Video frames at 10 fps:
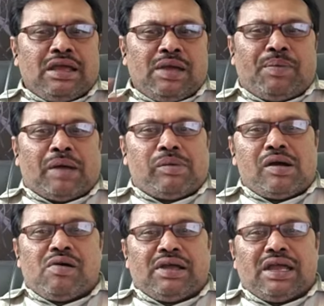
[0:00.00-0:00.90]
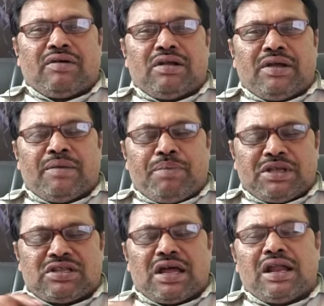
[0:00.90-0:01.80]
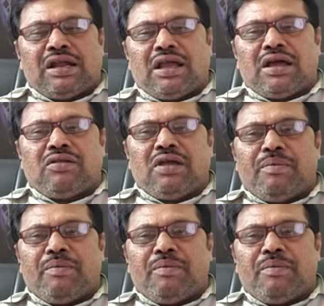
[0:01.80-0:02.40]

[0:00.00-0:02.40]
ఈ ప్రభావం కేవలం ఎంపీ స్థానాలకే కాదు